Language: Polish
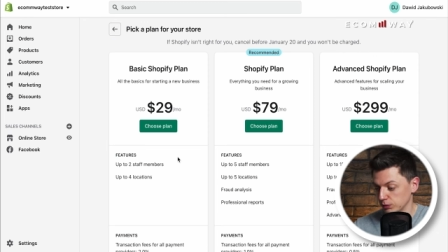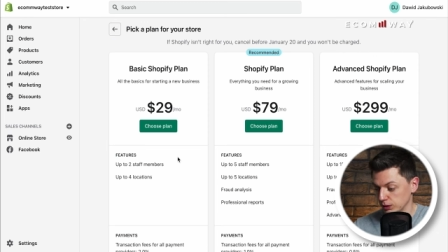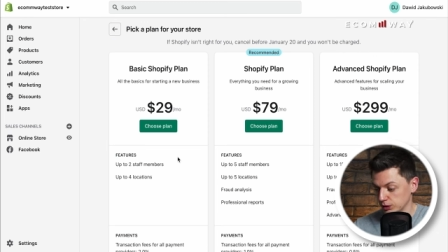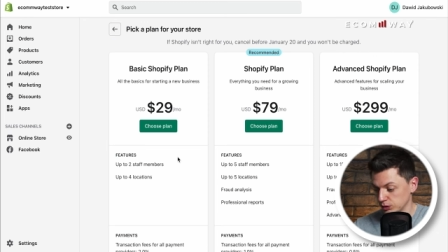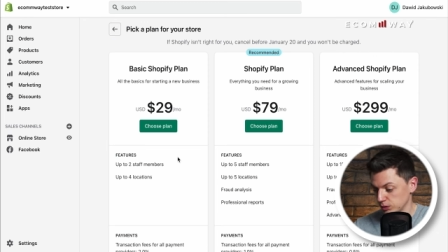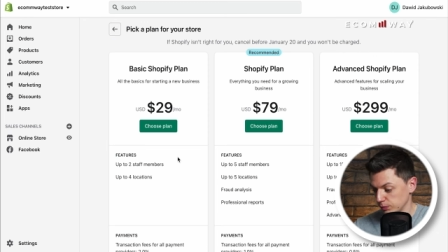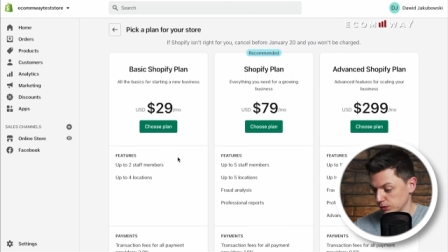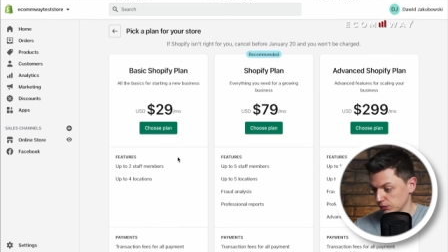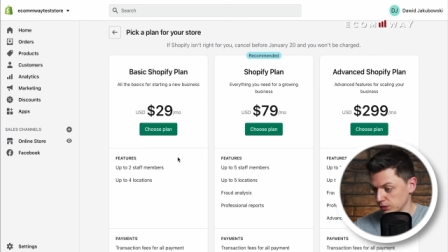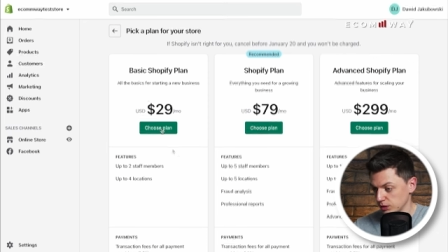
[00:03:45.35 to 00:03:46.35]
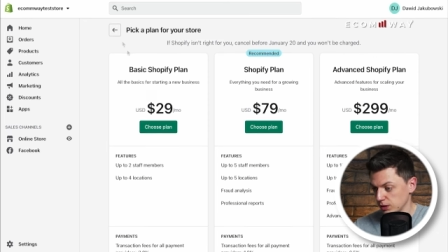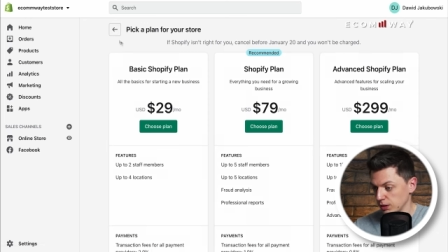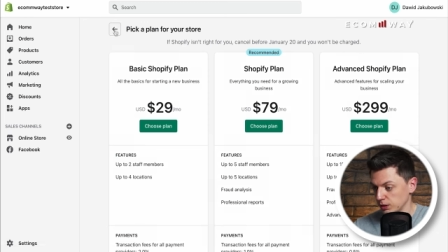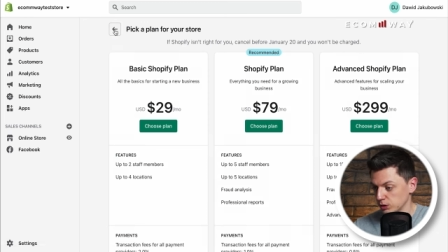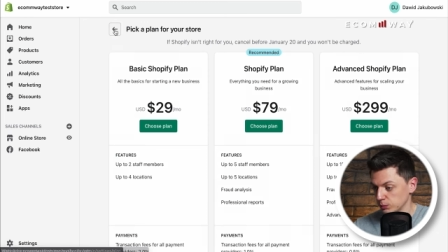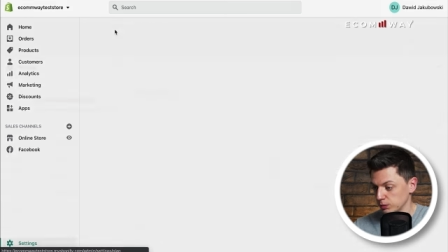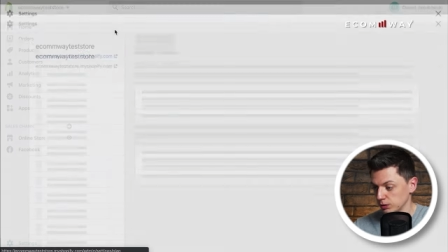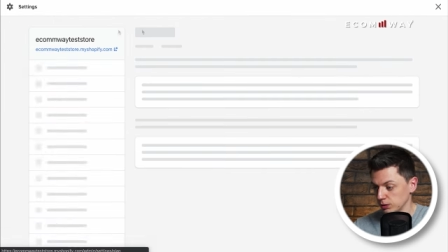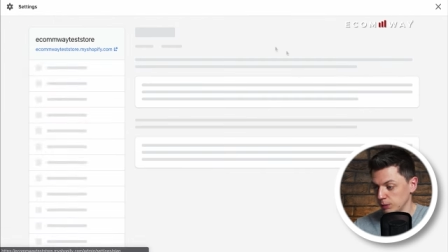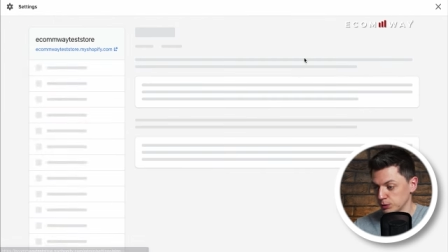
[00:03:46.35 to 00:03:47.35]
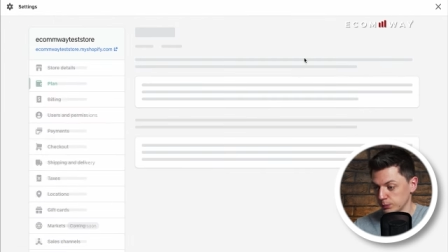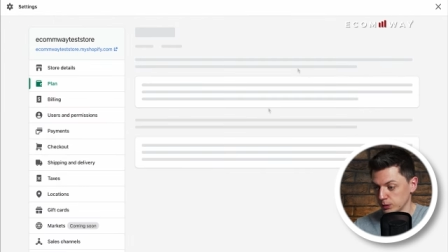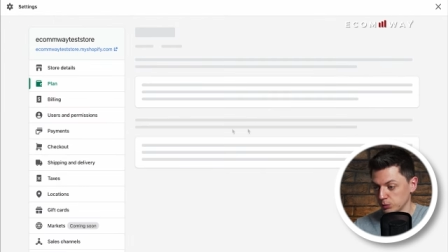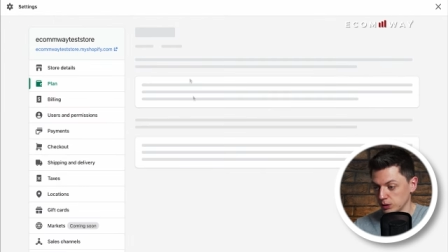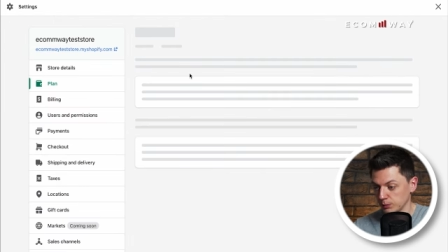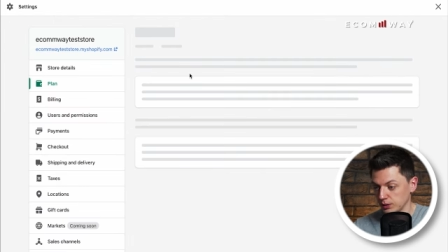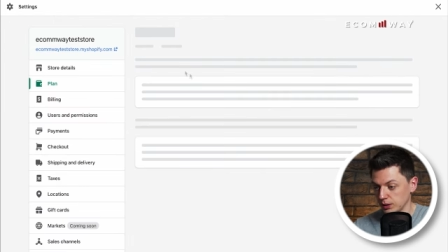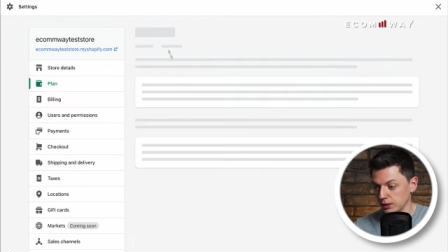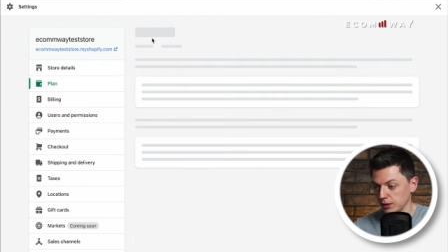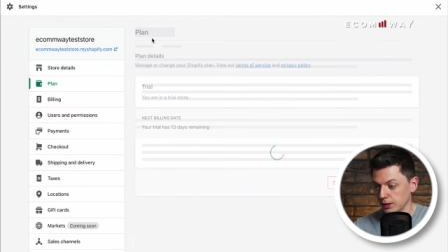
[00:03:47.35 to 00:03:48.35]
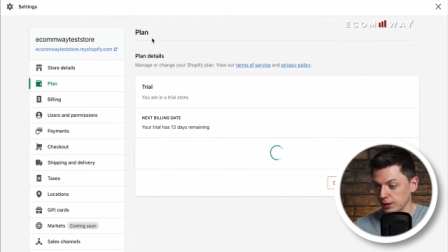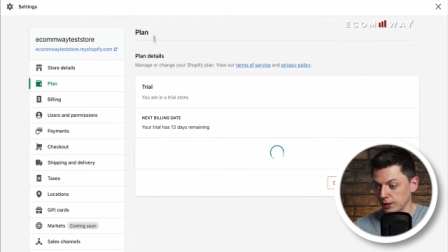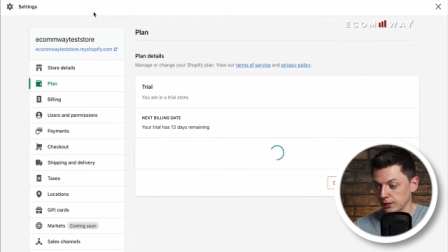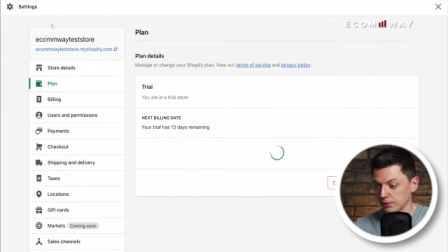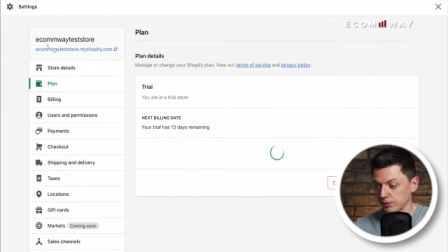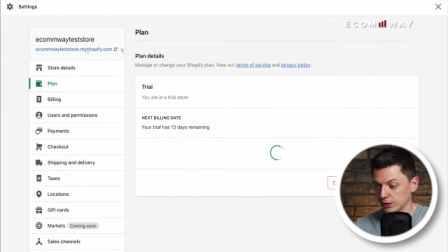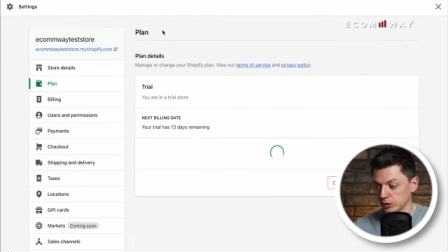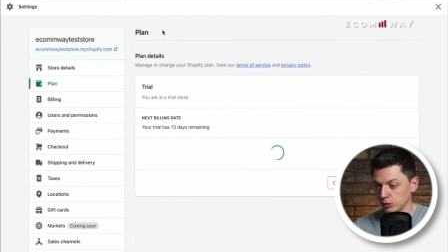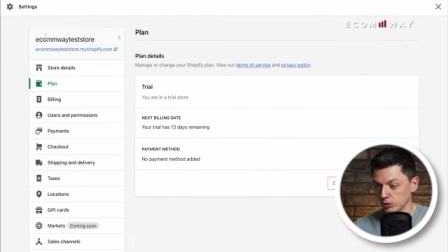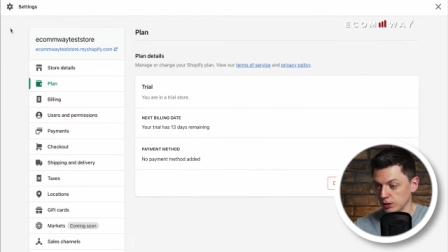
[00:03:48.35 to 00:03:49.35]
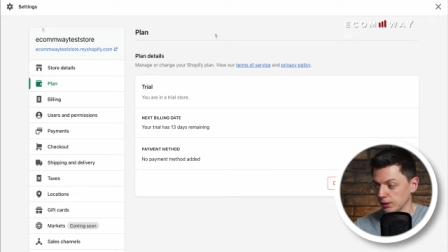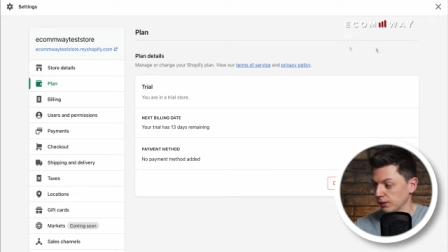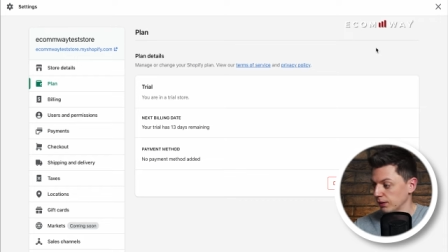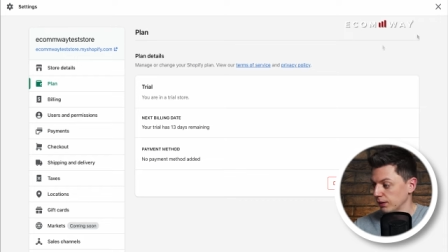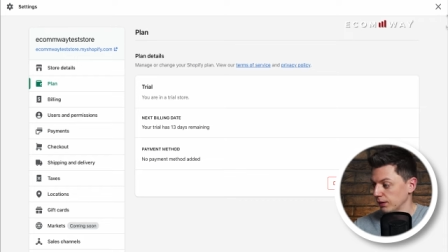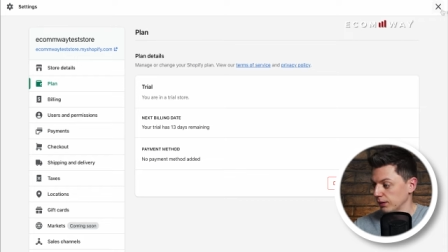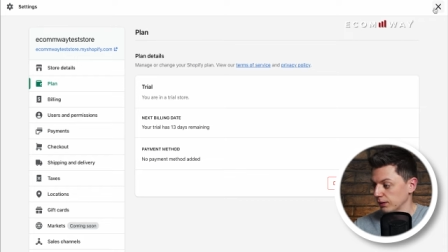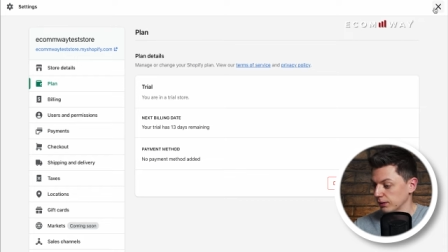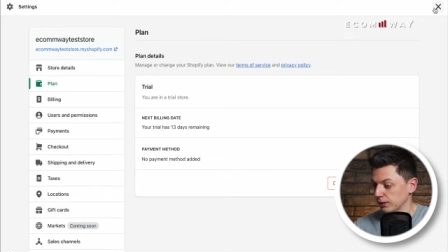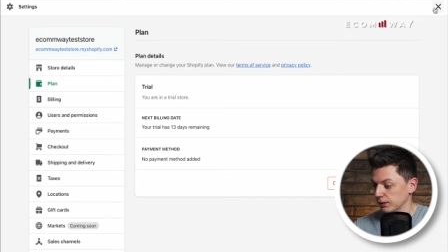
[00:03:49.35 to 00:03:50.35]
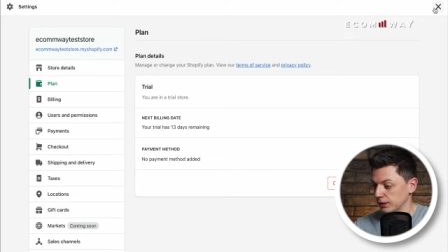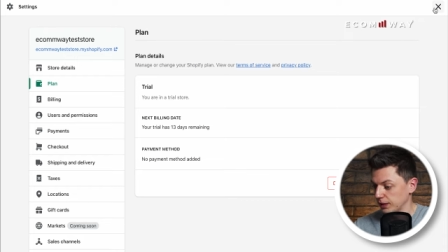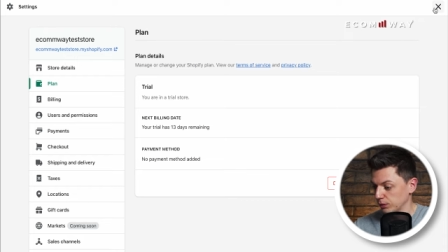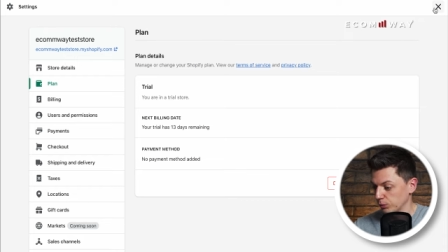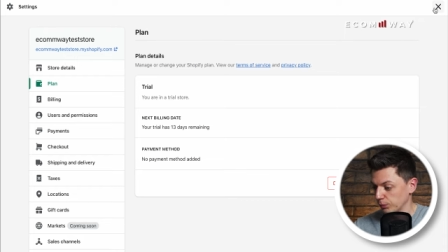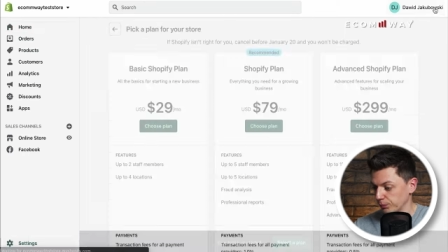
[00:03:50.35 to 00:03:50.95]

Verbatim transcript: Także to jest bardzo ważne, żeby nie przepadło nam te e, dwa tygodnie e, trialu.